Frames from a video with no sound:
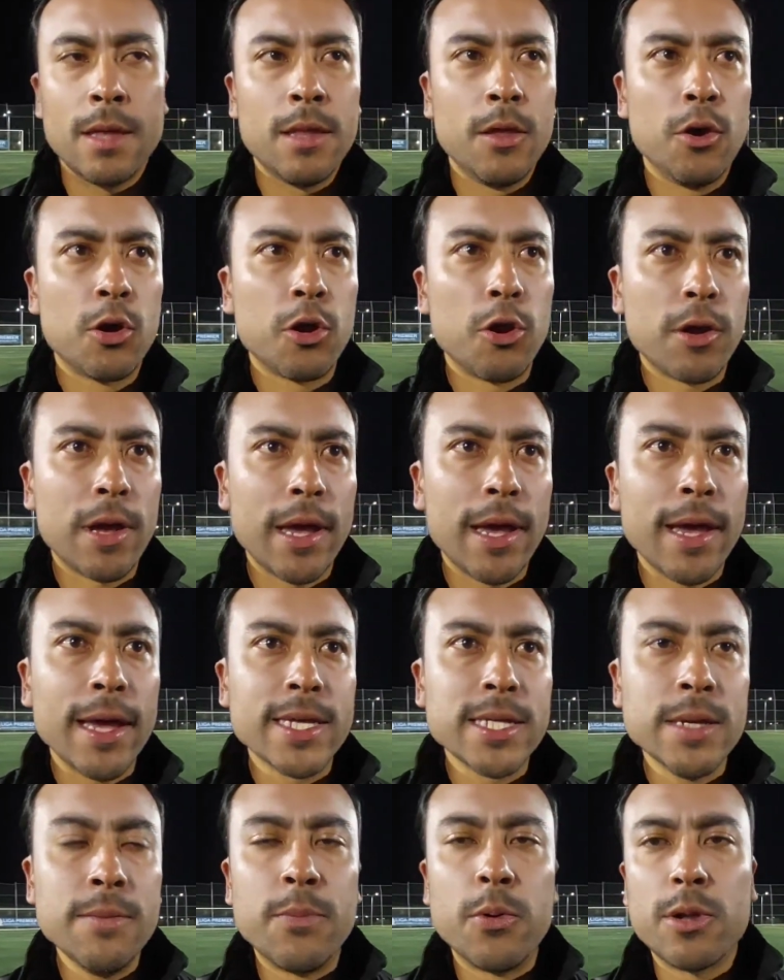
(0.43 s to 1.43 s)
Yo creo que
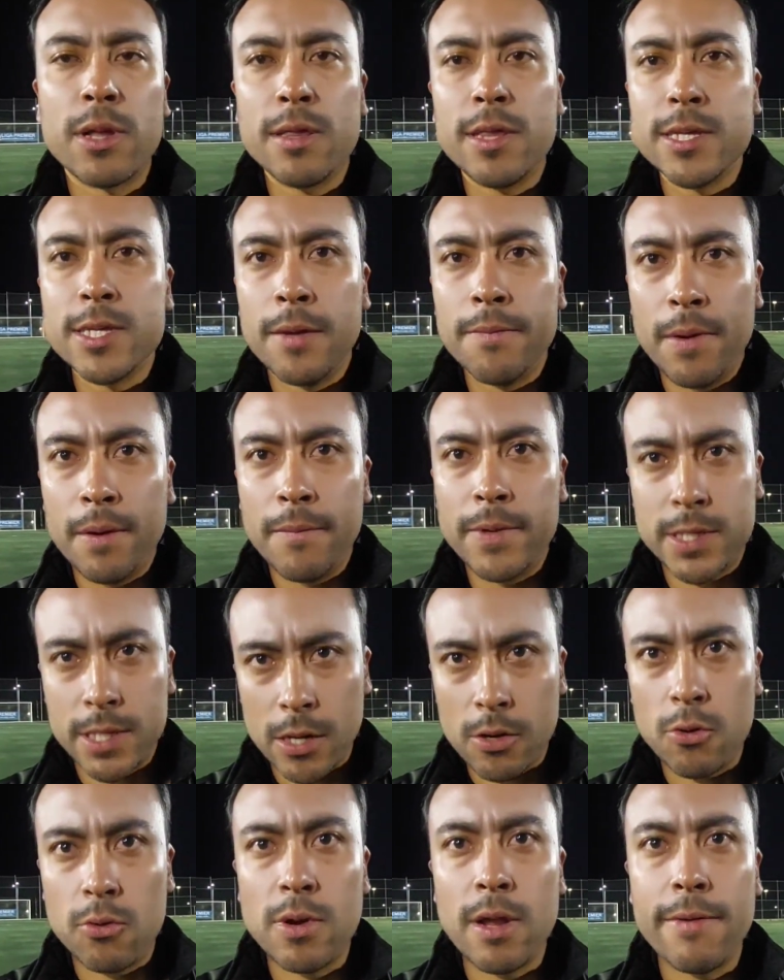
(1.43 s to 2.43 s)
es importante siempre
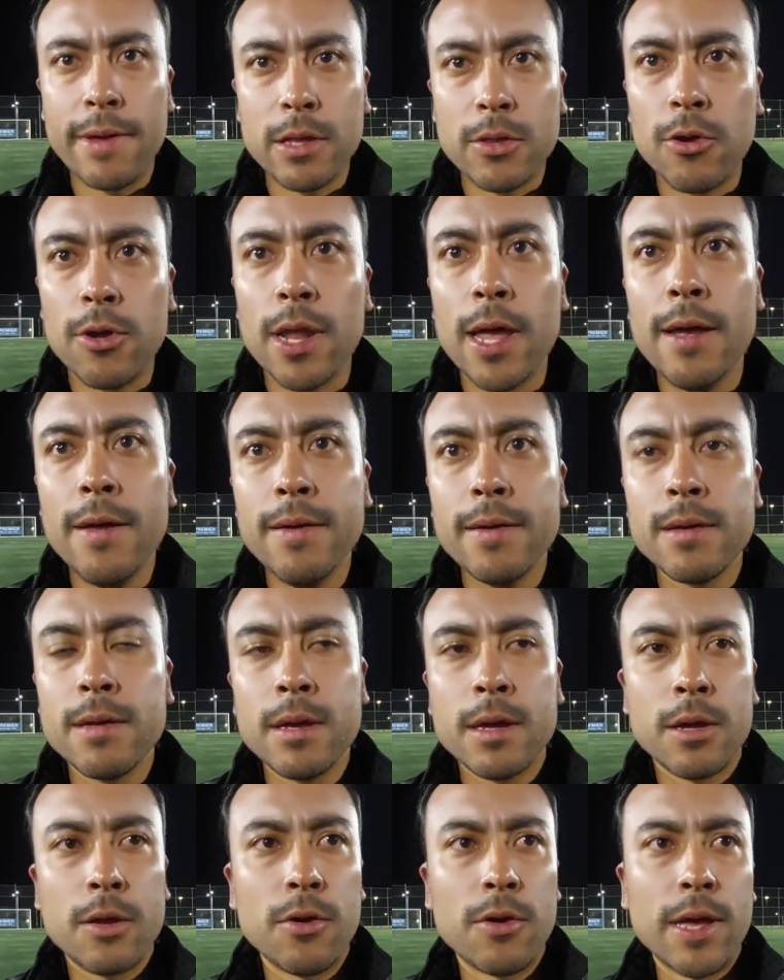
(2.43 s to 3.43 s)
empezar con una victoria.
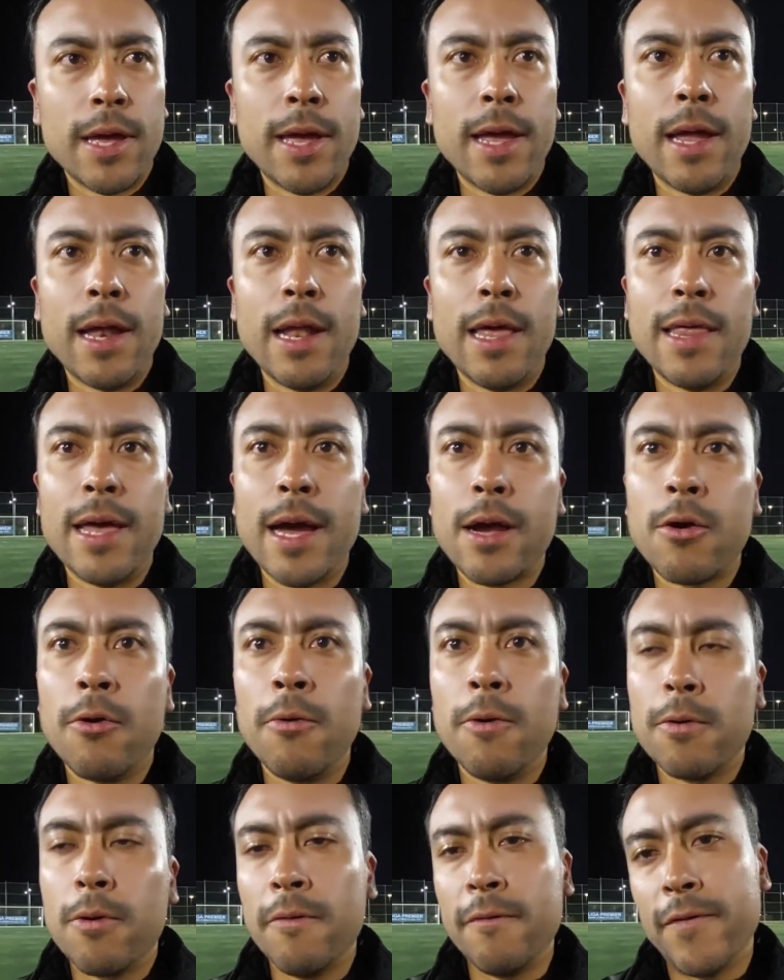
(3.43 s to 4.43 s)
Creo que le da
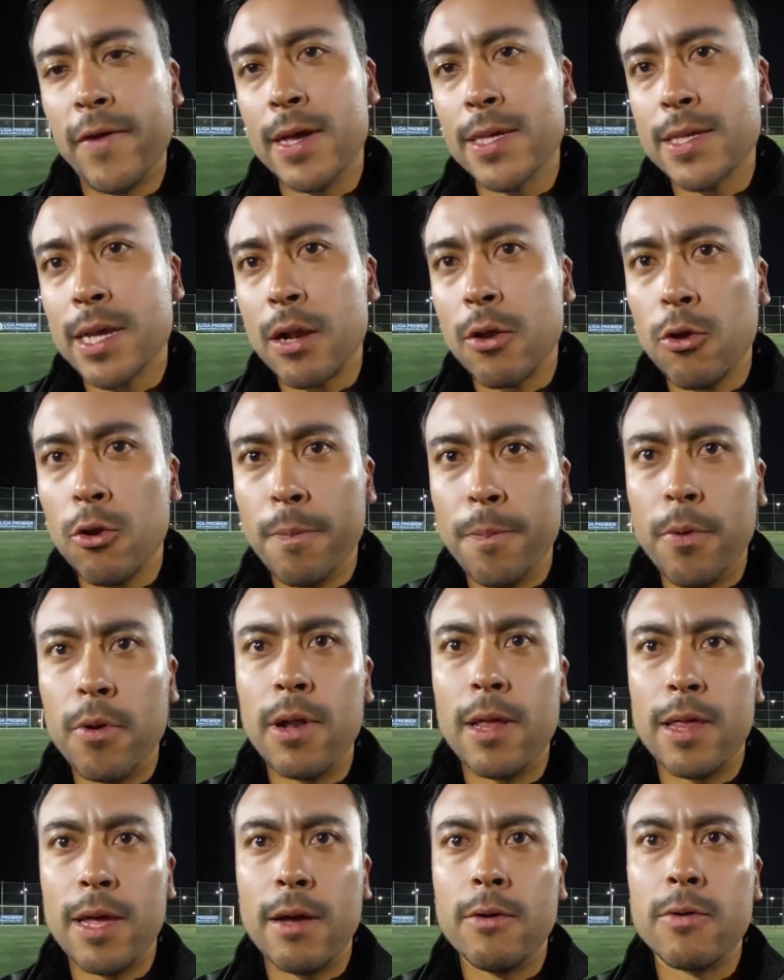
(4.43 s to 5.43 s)
confianza al grupo,
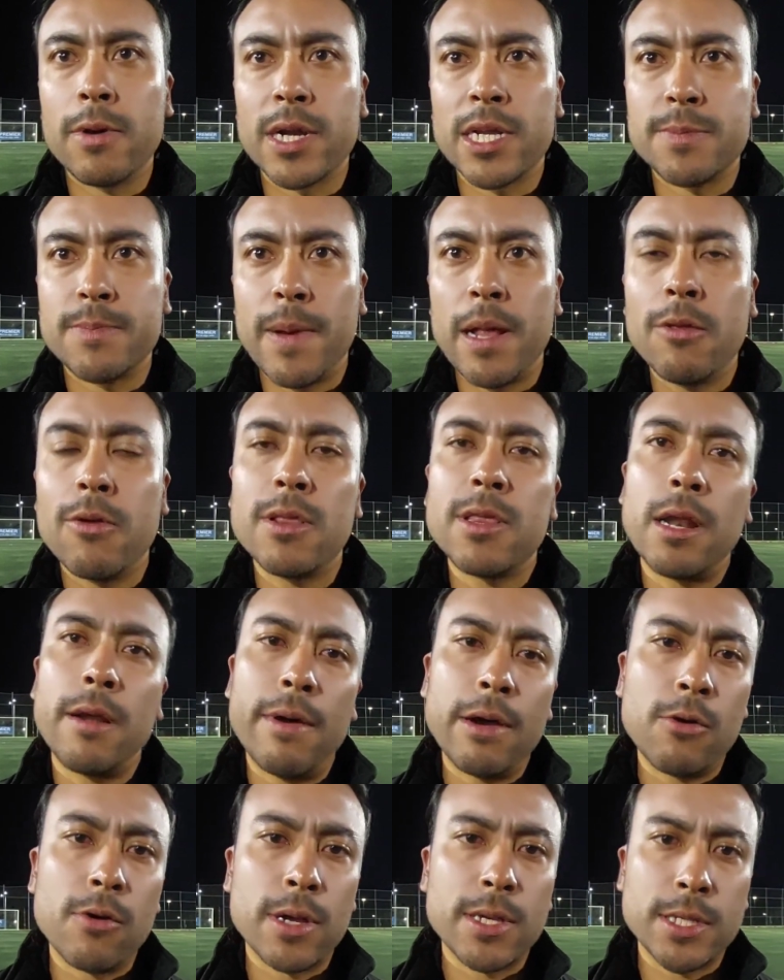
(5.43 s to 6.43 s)
le da un respaldo al
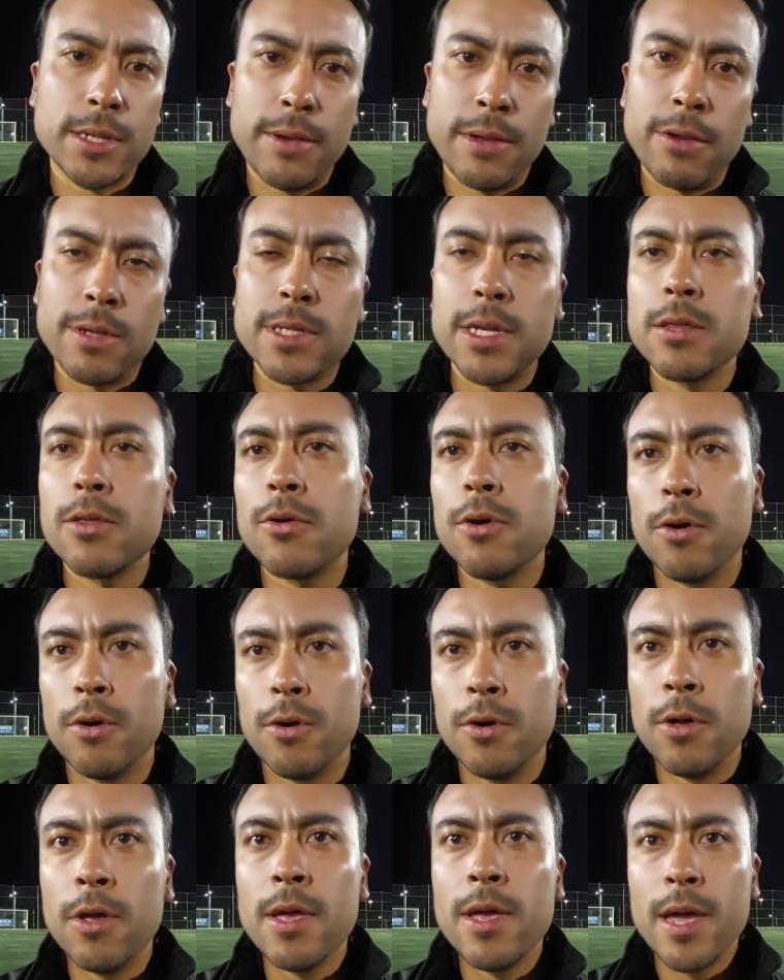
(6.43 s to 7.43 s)
trabajo que se vino haciendo
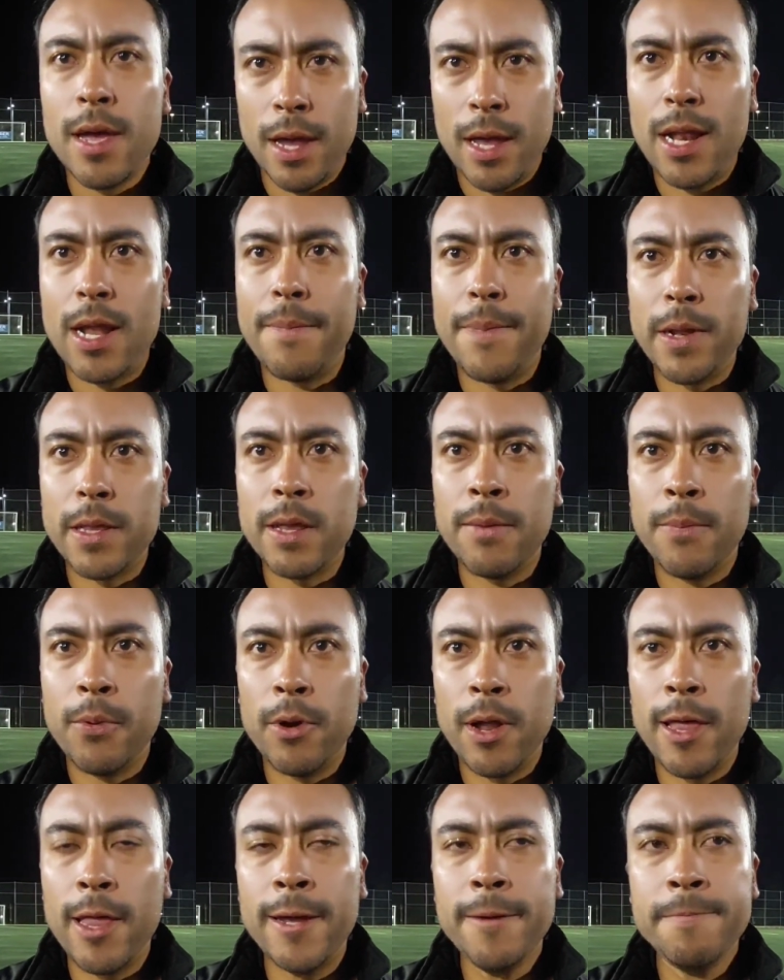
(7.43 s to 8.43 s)
en la
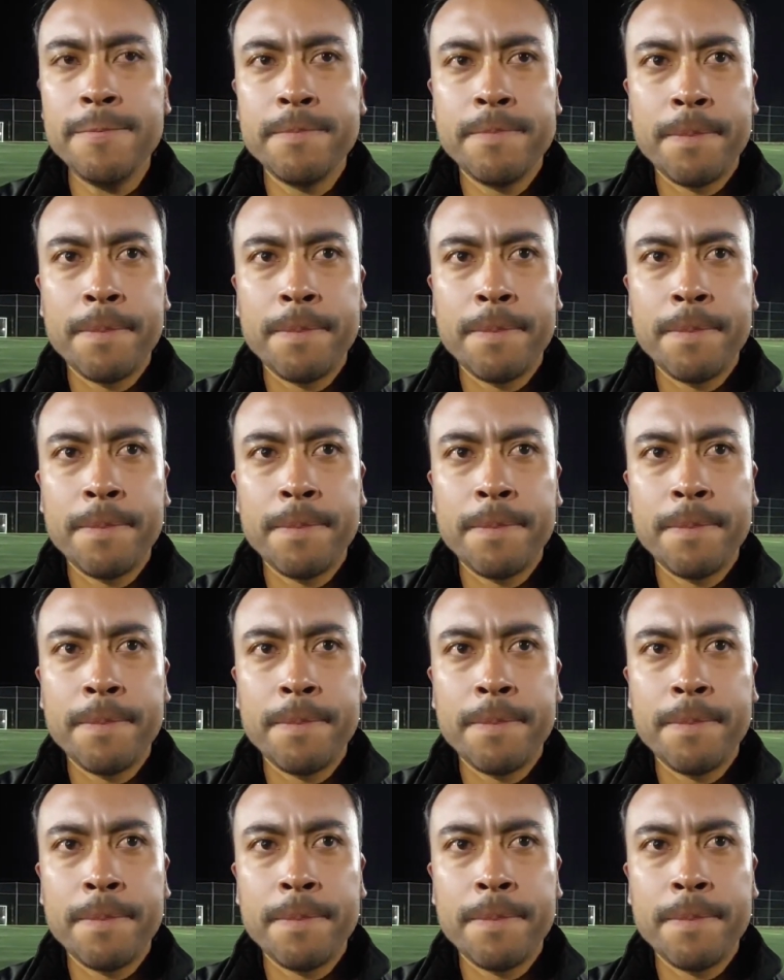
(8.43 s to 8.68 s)
pretemporada.